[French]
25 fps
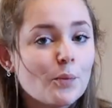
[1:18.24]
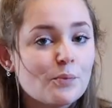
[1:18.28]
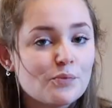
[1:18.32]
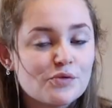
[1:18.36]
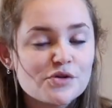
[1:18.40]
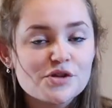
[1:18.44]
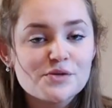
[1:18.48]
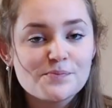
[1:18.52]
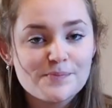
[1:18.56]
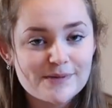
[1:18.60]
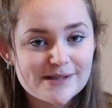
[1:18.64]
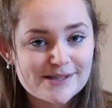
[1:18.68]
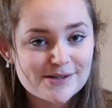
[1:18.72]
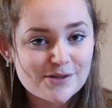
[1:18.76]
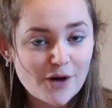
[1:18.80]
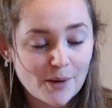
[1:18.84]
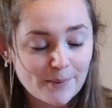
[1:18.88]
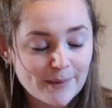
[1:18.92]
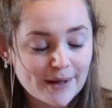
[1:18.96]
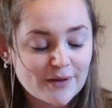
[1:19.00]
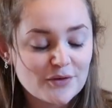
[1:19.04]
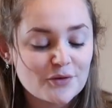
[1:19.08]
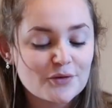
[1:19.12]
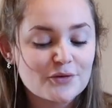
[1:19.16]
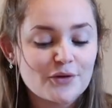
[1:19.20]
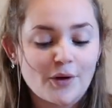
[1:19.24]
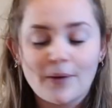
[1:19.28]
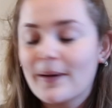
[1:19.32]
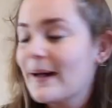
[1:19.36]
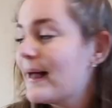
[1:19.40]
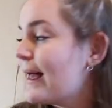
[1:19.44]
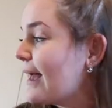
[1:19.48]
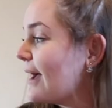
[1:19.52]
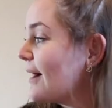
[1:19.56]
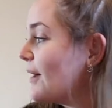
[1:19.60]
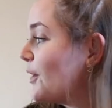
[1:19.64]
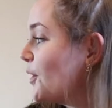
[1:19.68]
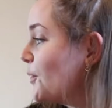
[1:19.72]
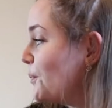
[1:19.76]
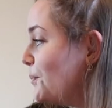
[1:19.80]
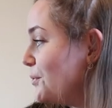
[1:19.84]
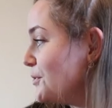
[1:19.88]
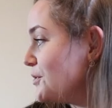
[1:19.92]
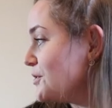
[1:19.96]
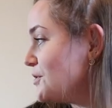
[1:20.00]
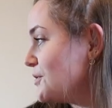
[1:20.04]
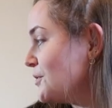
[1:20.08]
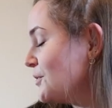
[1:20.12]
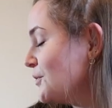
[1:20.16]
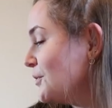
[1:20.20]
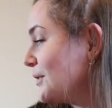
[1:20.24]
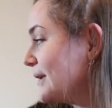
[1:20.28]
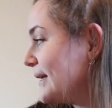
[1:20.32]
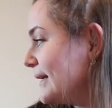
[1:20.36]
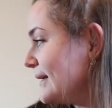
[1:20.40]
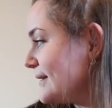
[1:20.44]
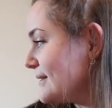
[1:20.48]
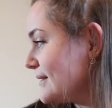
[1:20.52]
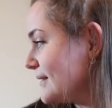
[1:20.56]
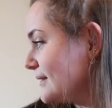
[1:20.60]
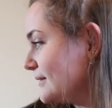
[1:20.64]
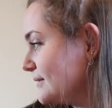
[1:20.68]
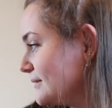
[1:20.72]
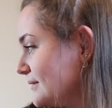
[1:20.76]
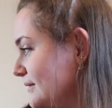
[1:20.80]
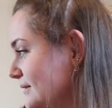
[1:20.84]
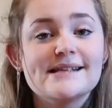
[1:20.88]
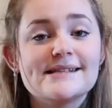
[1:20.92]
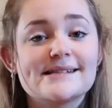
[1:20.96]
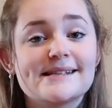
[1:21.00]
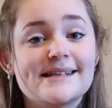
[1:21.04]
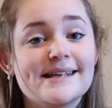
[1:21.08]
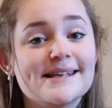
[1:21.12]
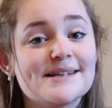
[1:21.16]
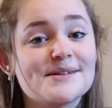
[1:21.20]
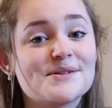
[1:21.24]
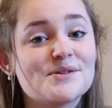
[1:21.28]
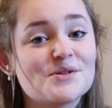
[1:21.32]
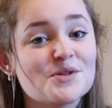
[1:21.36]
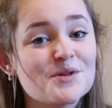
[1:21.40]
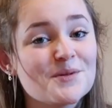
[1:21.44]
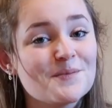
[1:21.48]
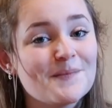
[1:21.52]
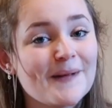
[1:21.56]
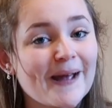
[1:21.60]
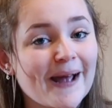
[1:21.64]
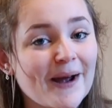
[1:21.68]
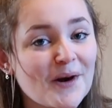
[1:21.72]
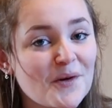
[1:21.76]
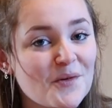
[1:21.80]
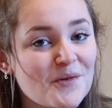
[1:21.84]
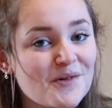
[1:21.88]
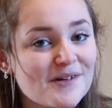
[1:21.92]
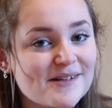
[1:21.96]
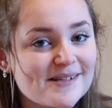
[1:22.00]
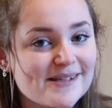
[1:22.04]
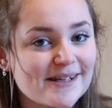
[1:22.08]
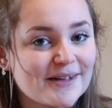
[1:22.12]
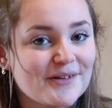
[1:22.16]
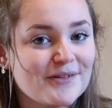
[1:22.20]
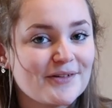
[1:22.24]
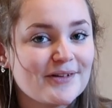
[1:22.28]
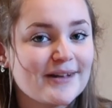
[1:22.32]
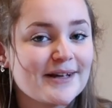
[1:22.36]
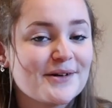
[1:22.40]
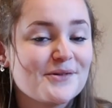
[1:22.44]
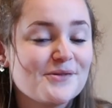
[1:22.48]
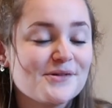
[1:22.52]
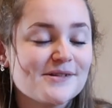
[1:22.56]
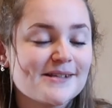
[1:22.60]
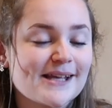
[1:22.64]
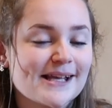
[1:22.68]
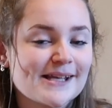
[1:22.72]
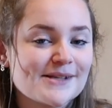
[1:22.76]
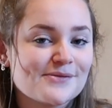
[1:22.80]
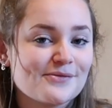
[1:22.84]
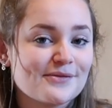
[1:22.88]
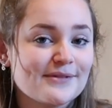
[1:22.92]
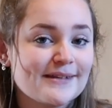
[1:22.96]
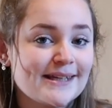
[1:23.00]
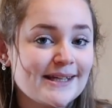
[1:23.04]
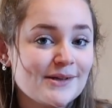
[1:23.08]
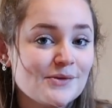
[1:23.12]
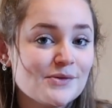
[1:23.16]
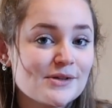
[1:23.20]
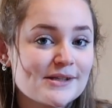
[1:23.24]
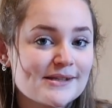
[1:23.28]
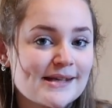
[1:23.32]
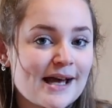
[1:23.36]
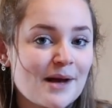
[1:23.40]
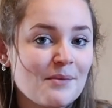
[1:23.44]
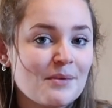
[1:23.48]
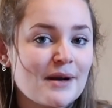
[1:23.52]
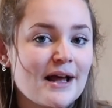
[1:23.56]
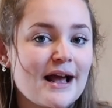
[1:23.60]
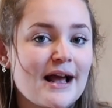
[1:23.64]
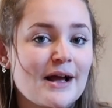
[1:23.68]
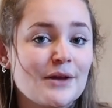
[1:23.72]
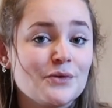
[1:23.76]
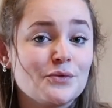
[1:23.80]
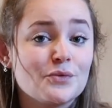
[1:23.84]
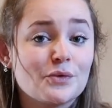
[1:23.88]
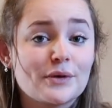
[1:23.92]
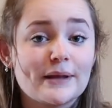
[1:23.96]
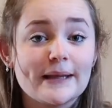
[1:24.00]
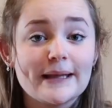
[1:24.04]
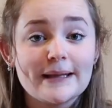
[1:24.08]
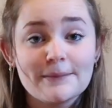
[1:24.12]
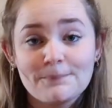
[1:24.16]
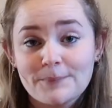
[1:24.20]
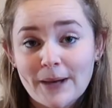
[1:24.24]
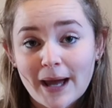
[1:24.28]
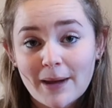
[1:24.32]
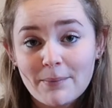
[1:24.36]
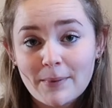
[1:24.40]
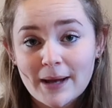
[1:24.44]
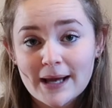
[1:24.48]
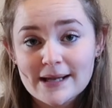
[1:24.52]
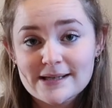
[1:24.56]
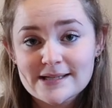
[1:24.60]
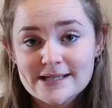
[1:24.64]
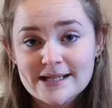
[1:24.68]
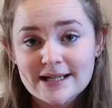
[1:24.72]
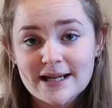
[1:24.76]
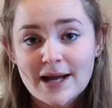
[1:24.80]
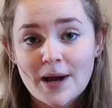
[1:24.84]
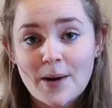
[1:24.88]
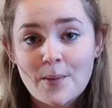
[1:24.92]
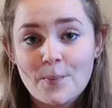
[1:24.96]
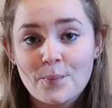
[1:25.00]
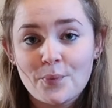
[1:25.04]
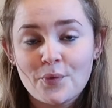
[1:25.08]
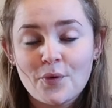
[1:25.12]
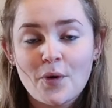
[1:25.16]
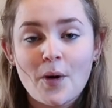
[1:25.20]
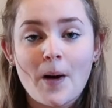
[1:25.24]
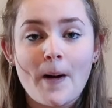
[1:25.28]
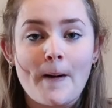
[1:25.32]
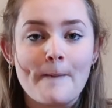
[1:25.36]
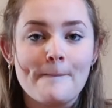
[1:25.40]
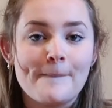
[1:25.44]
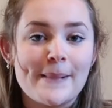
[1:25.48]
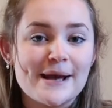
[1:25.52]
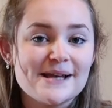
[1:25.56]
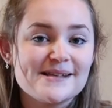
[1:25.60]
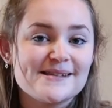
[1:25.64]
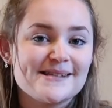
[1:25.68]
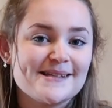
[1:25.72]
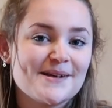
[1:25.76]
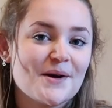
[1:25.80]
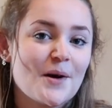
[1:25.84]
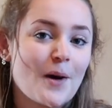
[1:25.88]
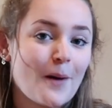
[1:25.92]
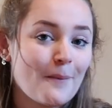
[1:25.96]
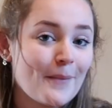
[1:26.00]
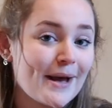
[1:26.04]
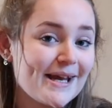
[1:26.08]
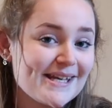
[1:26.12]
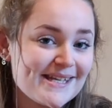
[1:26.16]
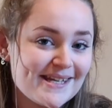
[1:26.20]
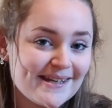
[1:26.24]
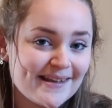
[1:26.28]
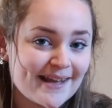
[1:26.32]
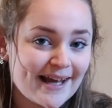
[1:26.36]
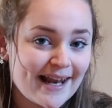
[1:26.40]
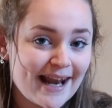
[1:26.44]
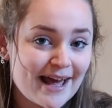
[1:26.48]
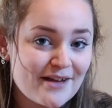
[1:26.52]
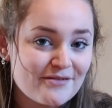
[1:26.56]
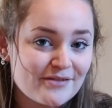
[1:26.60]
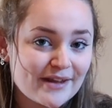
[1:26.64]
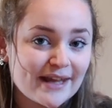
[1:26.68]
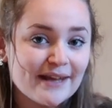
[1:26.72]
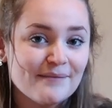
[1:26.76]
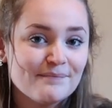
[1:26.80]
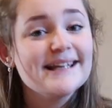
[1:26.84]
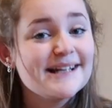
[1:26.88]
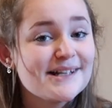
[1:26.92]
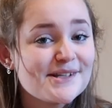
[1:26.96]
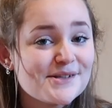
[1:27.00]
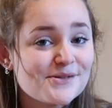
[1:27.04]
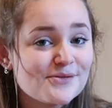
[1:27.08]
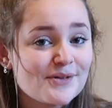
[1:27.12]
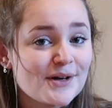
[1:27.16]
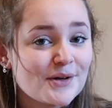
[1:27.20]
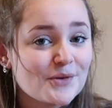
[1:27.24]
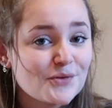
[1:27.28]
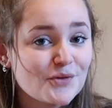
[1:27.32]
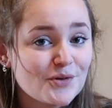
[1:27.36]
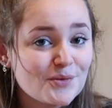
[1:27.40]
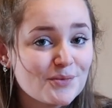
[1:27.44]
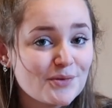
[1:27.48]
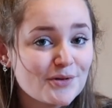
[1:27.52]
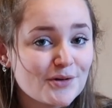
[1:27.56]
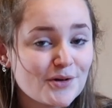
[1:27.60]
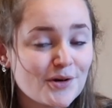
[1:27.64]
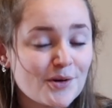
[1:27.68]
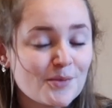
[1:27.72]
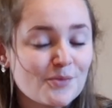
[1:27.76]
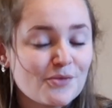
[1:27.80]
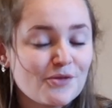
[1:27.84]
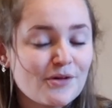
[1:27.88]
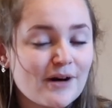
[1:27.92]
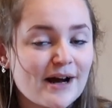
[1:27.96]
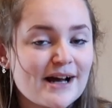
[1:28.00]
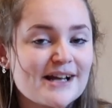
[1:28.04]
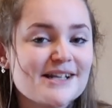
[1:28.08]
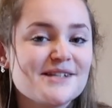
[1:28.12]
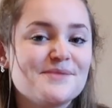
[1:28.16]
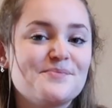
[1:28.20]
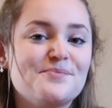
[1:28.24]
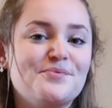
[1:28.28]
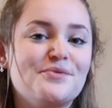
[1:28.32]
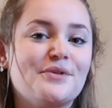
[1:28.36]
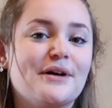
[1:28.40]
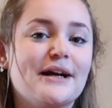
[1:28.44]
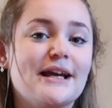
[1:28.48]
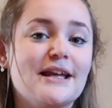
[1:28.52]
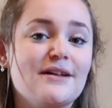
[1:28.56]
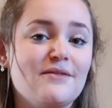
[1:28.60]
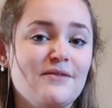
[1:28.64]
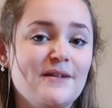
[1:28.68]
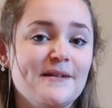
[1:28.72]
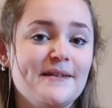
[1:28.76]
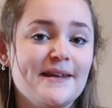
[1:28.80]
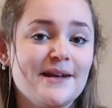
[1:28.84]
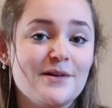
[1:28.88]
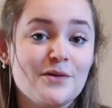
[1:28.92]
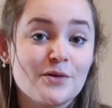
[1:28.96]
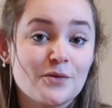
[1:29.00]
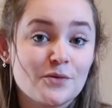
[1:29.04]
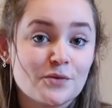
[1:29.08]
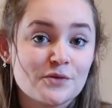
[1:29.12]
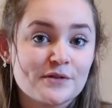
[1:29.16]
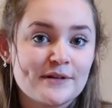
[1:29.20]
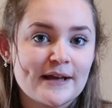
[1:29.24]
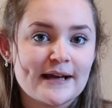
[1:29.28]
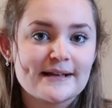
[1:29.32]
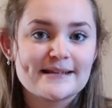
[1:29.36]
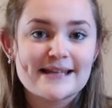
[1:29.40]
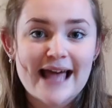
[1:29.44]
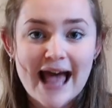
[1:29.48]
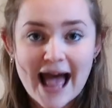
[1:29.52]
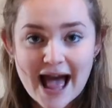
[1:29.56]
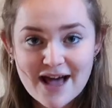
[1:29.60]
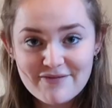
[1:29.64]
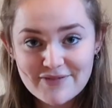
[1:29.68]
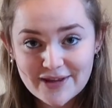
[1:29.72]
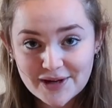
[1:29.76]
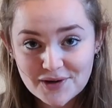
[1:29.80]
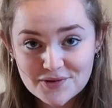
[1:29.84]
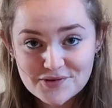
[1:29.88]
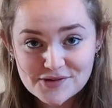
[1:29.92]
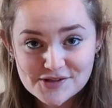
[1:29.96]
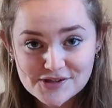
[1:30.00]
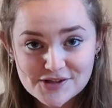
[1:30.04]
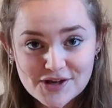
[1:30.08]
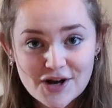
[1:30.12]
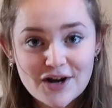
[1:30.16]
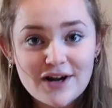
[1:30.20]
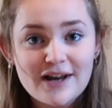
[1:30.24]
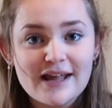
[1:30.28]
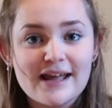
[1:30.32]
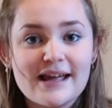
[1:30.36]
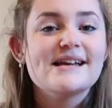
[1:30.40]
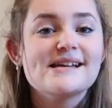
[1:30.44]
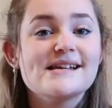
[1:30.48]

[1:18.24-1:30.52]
Opus puissent dormir dedans. Opus tu nous quittes ce qui est super cool c'est que les coussins sont déhoussables donc hyper pratiques pour passer en machine à laver. Ils ont un double rembourrage pour éviter le contact avec le sol.